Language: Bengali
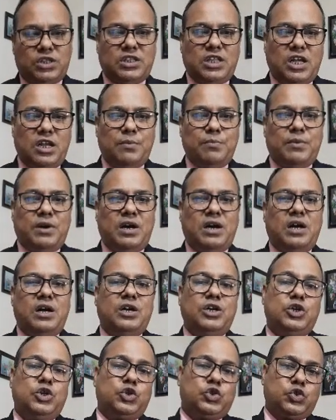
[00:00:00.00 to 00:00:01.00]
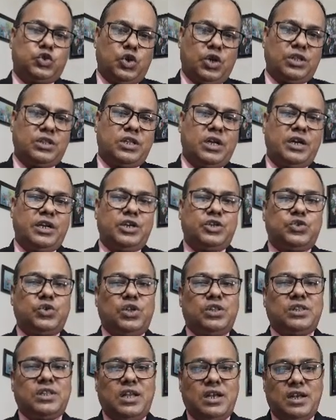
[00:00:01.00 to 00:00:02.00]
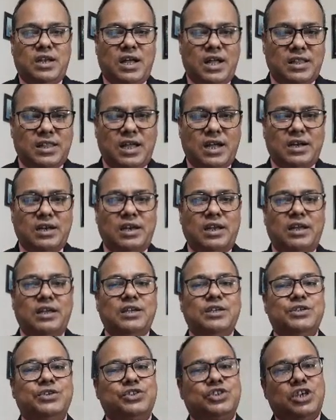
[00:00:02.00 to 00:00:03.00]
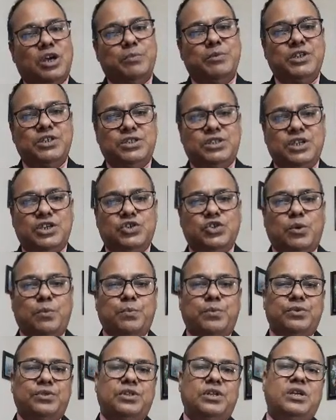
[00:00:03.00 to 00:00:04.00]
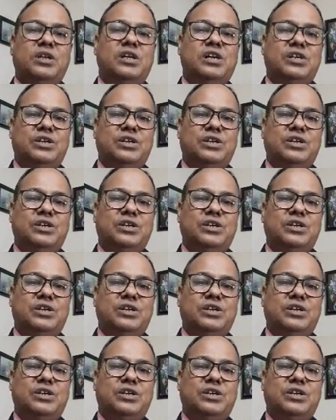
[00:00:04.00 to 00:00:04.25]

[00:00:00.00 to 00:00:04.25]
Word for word: তার বা তাদের সকলের পাসপোর্ট সাইজের সরকারিত ছবি দিতে হবে